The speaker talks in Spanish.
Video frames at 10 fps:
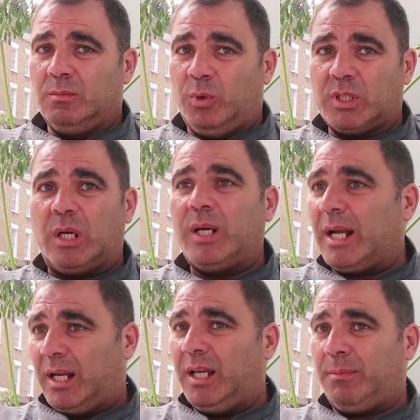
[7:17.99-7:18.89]
Vos
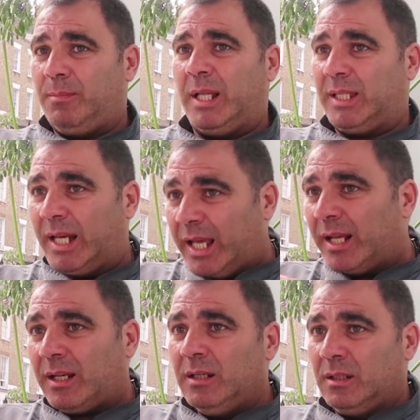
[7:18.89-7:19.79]
ahora querés
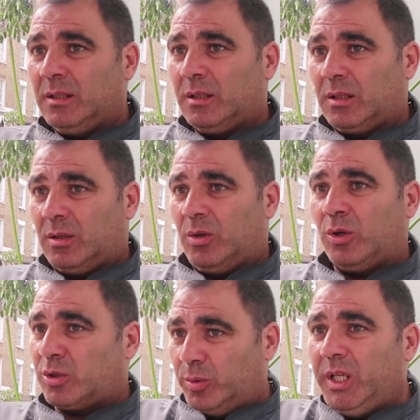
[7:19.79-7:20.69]
mantener o
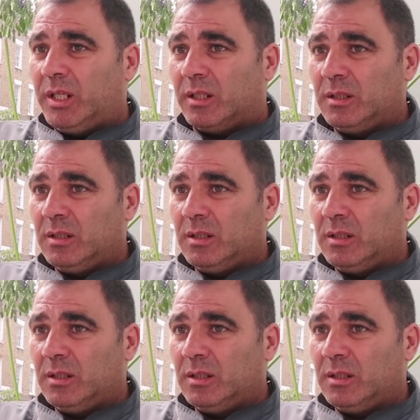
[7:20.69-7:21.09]
subir.